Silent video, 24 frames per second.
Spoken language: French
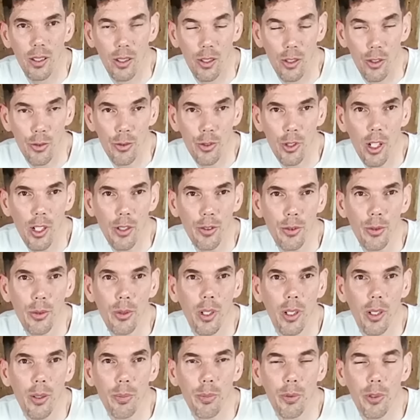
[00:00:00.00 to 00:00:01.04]
Euh, je vous
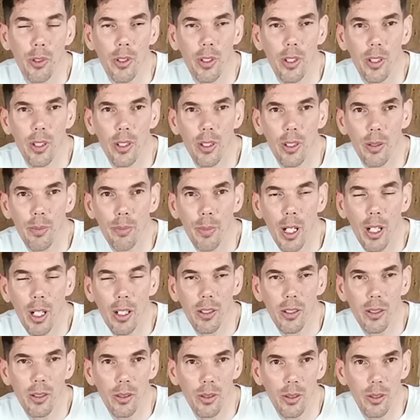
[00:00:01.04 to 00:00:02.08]
rassure, hein, pour des
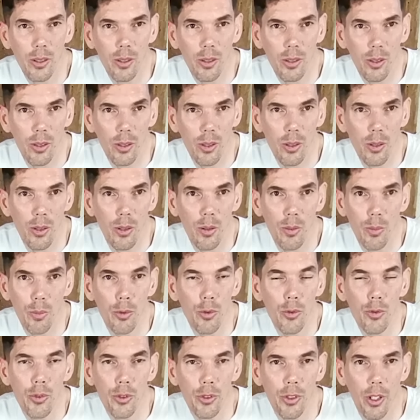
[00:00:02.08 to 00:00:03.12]
marques euh,
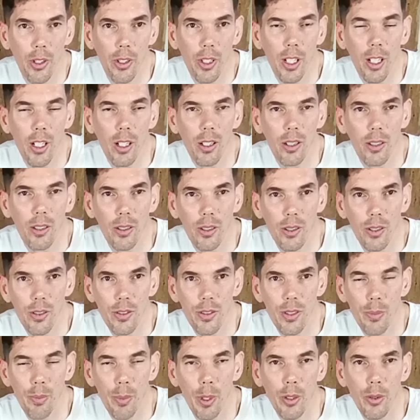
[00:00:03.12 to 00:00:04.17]
plus standards, euh,
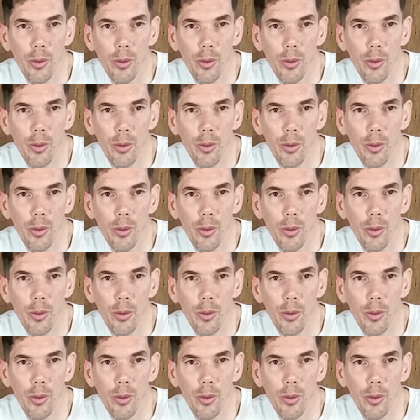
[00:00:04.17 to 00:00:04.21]
c'est